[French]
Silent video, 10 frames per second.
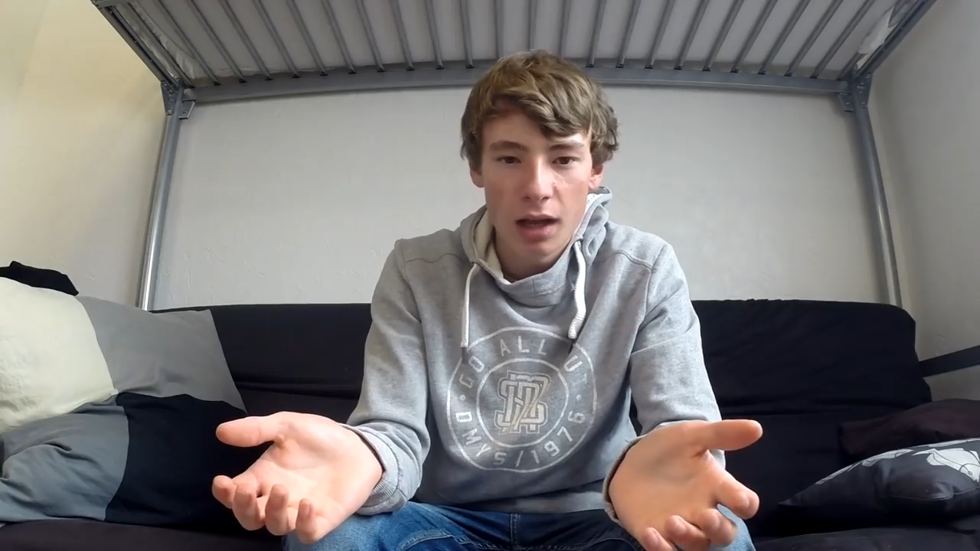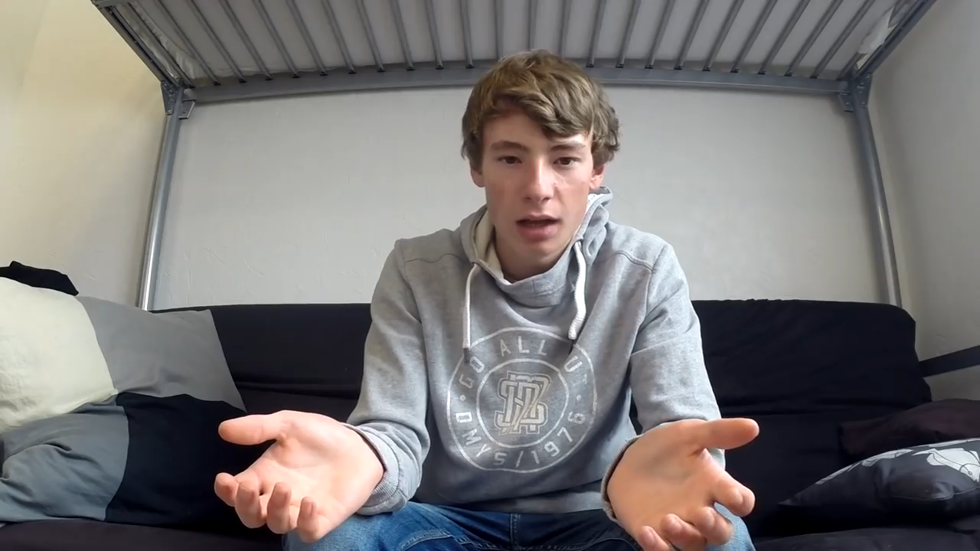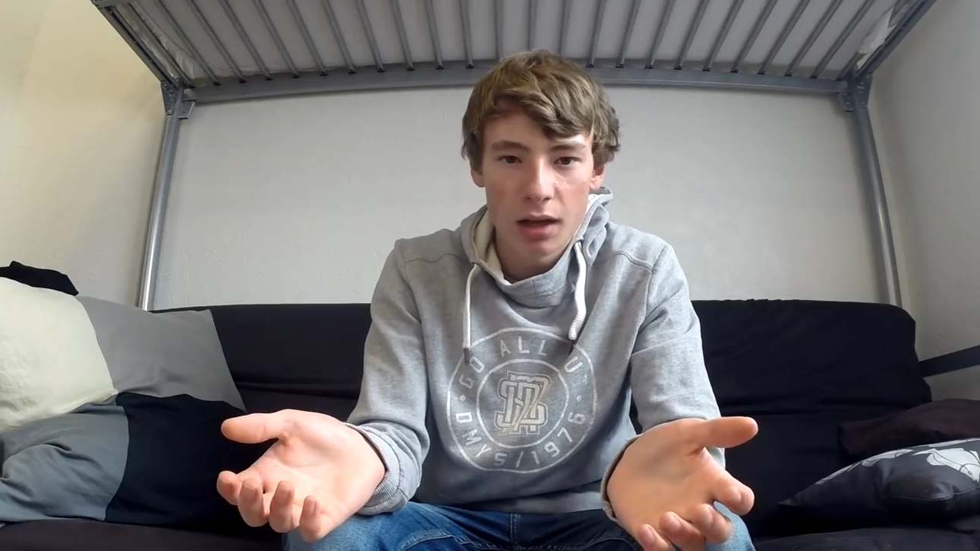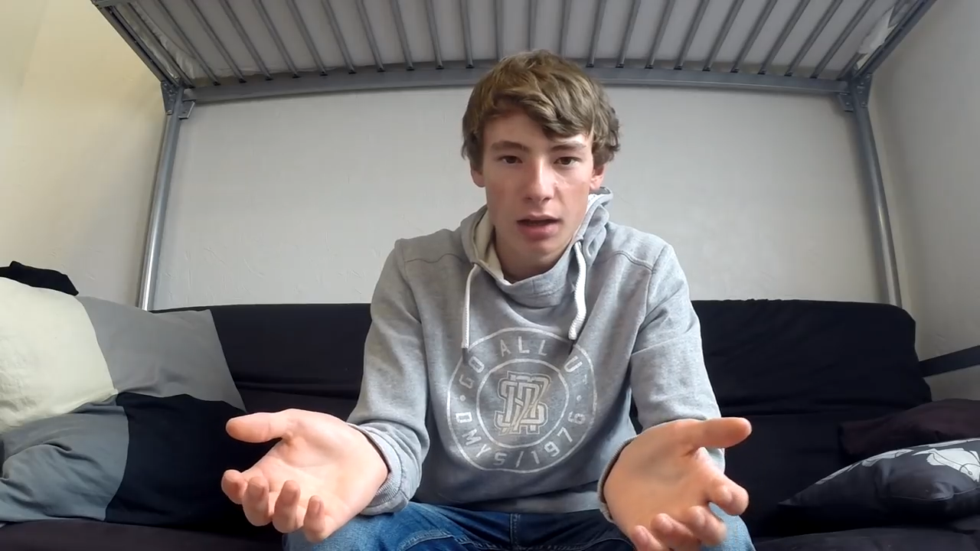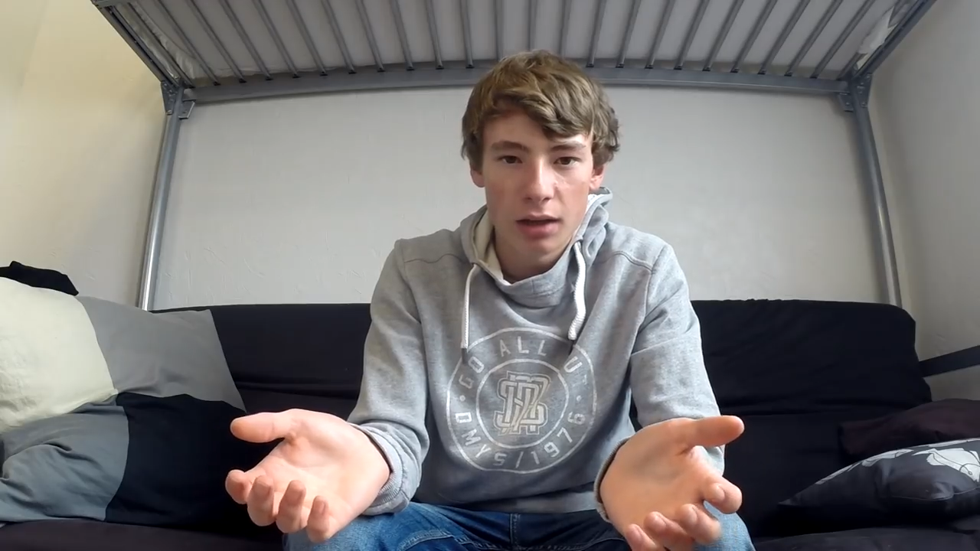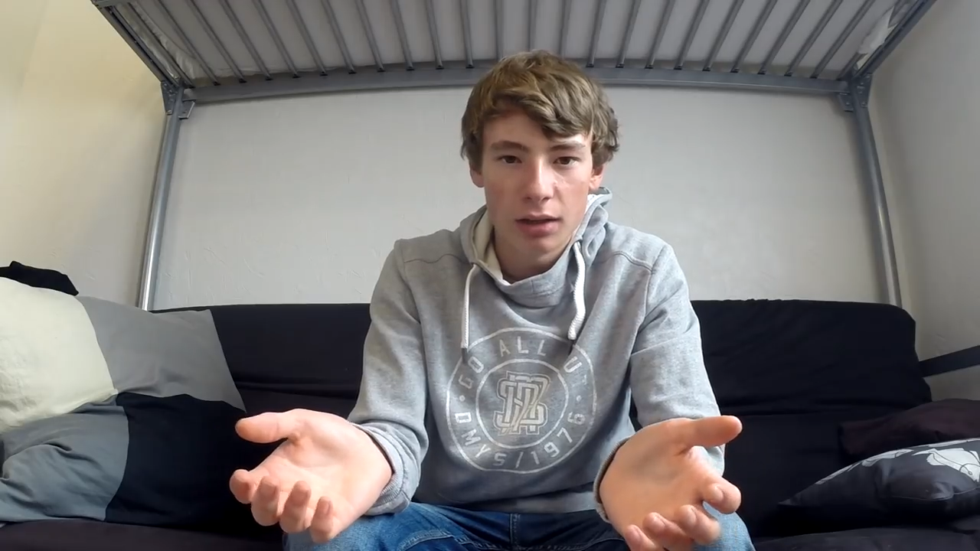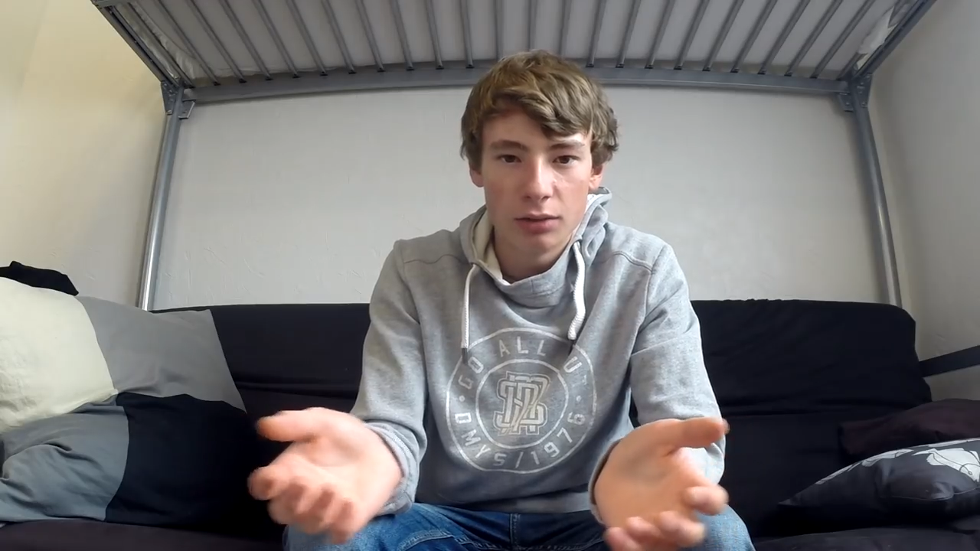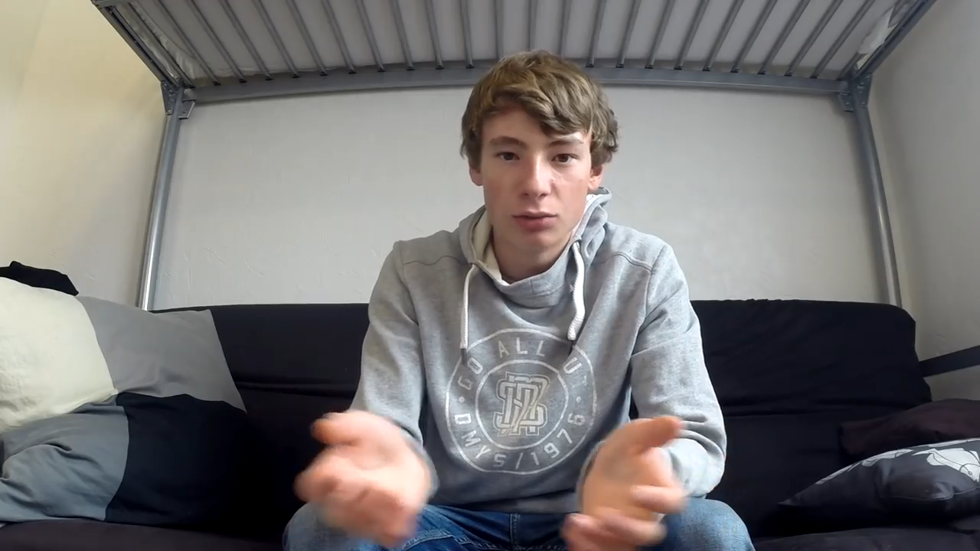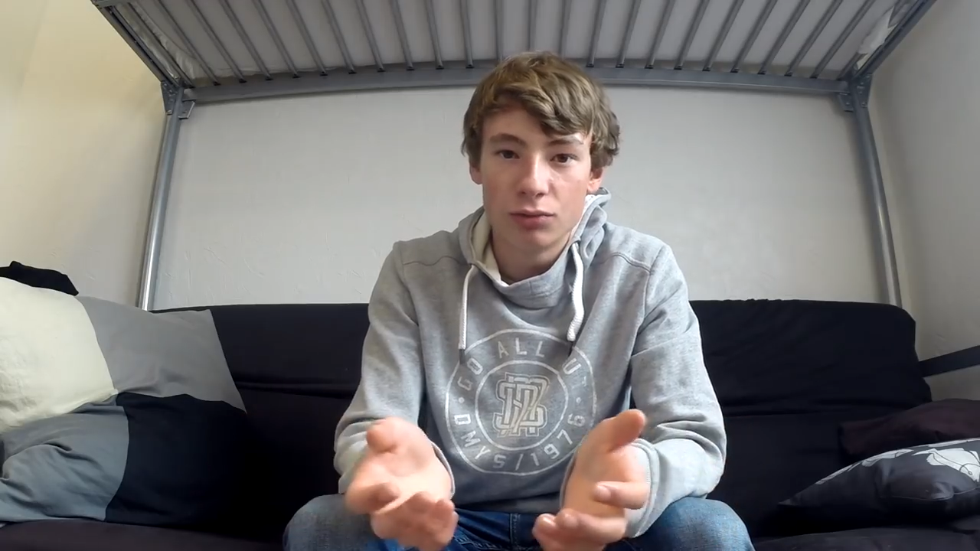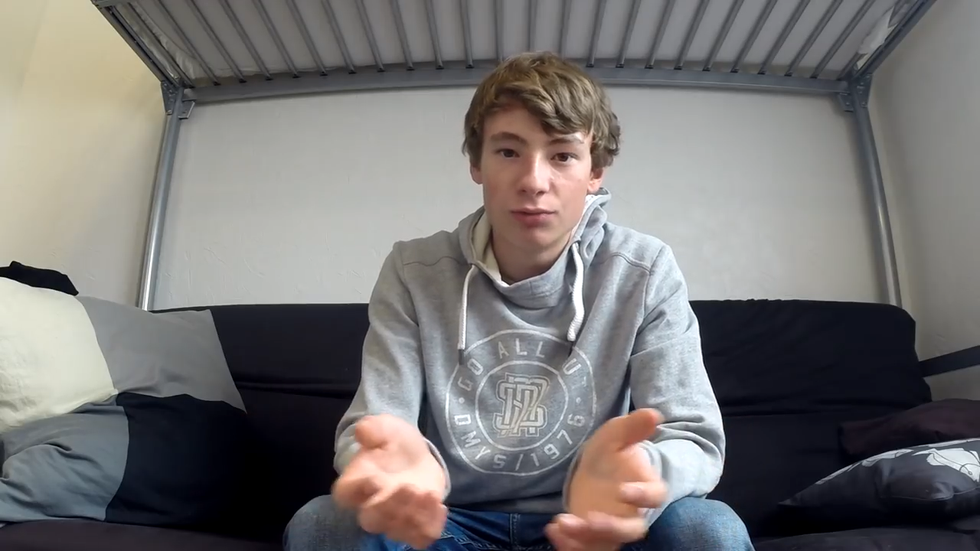
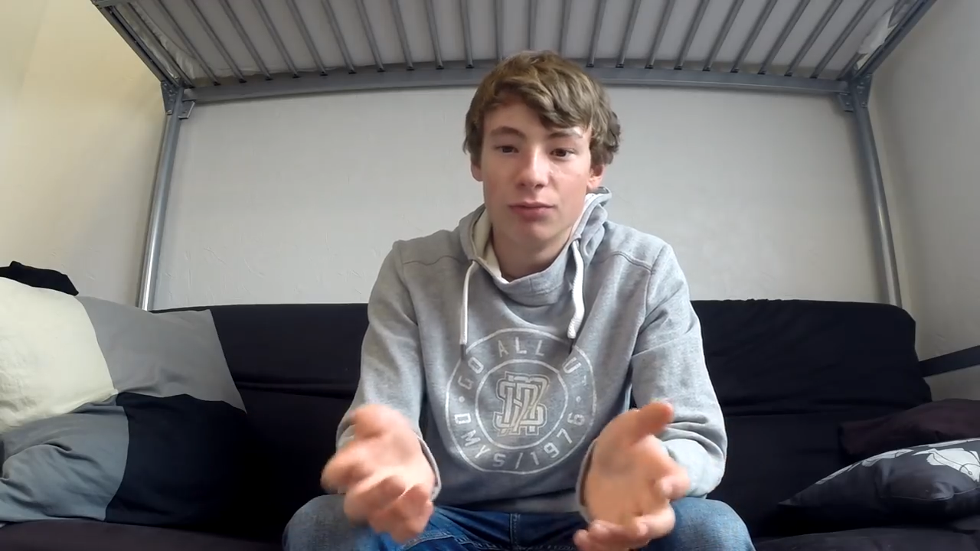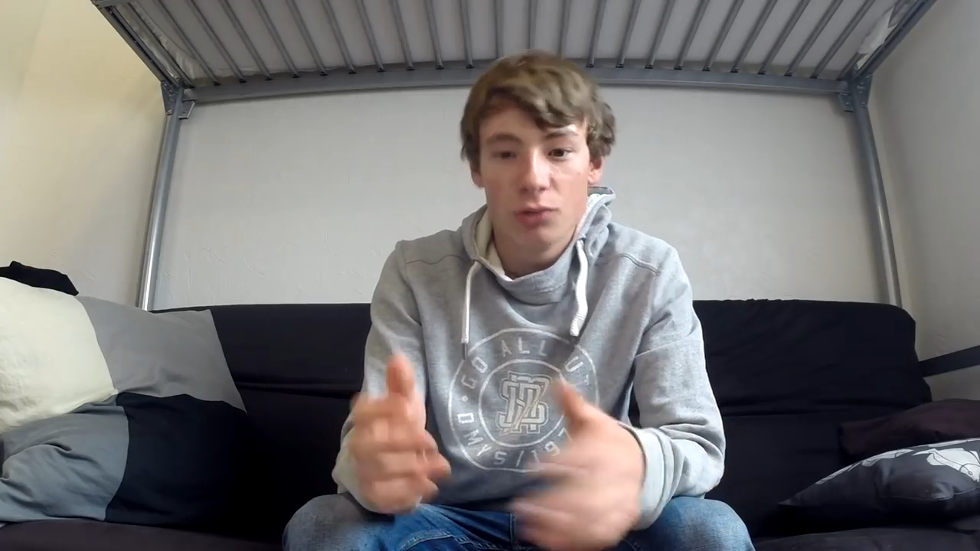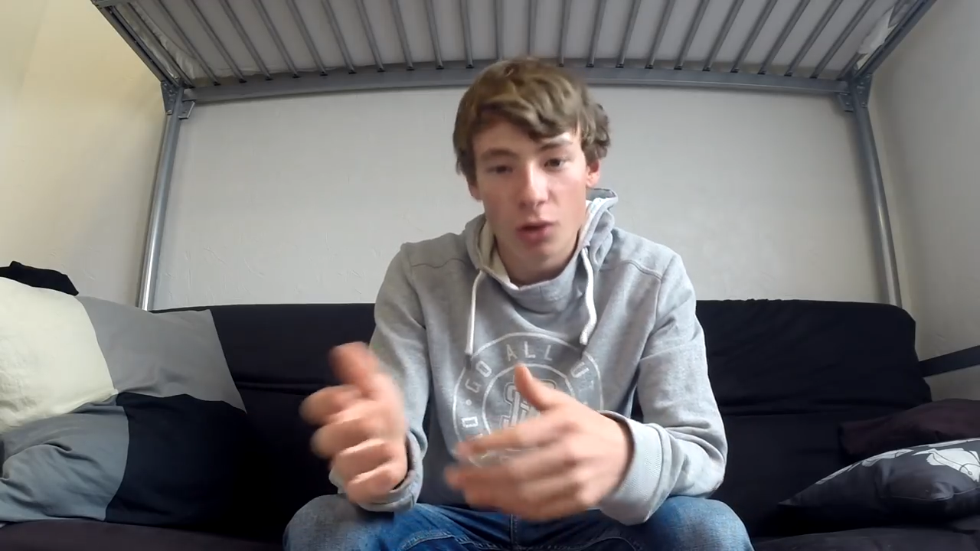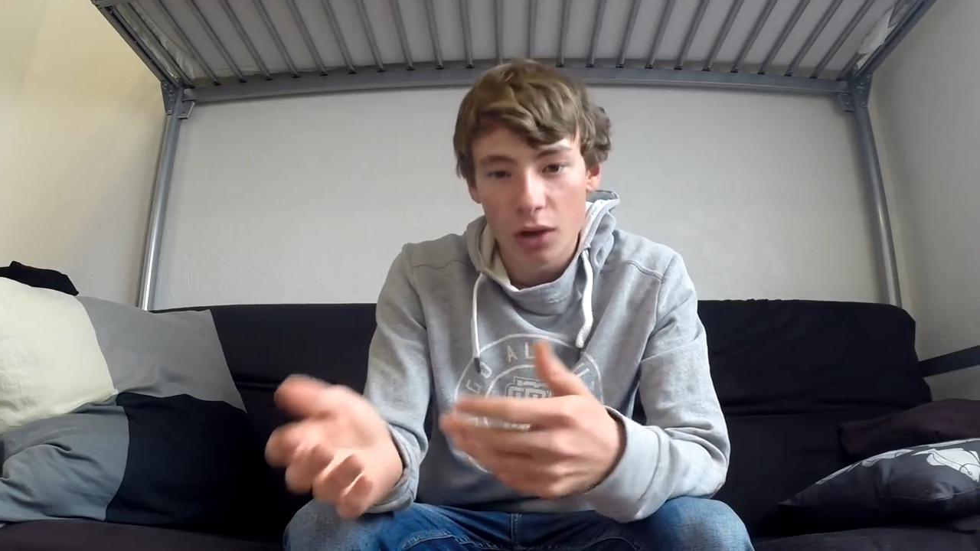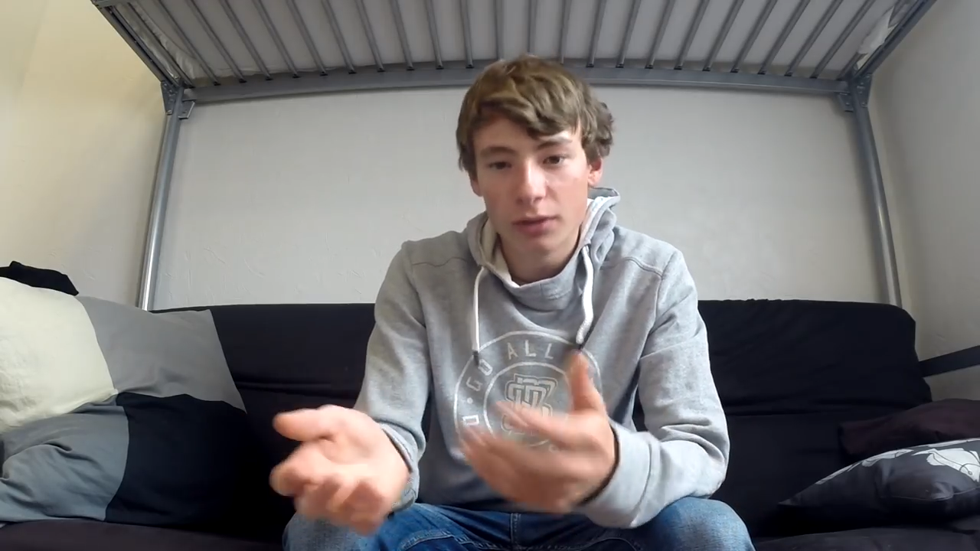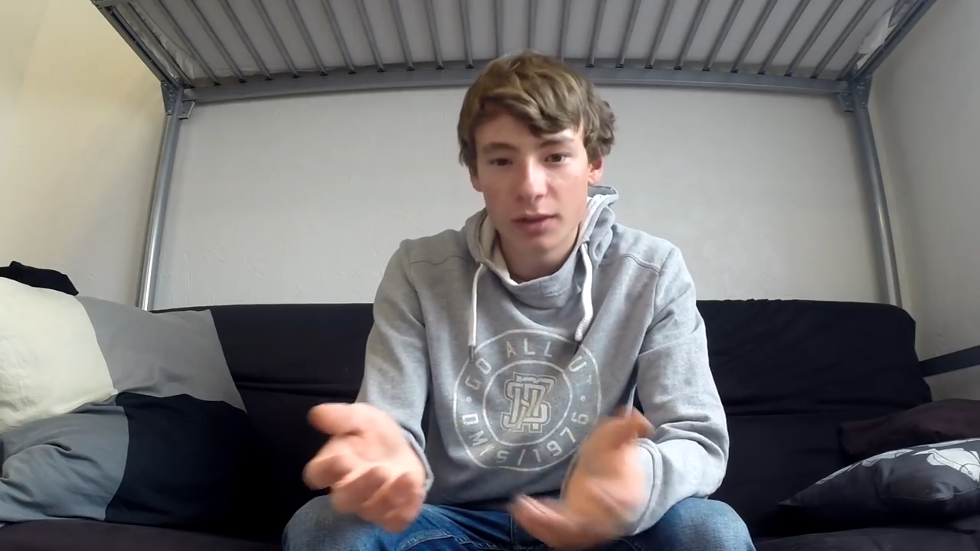donc il y aura